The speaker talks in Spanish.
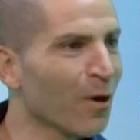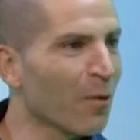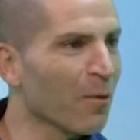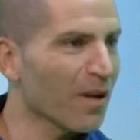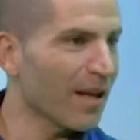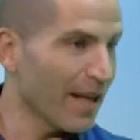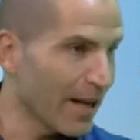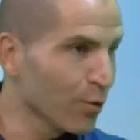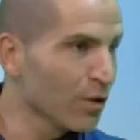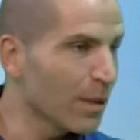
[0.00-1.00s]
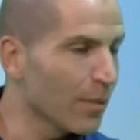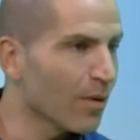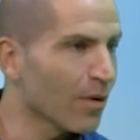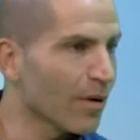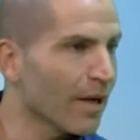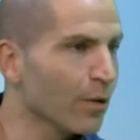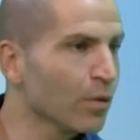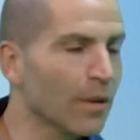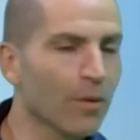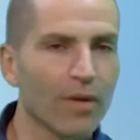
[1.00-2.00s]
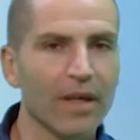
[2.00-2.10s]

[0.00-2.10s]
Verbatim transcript: luego porque es el último, el último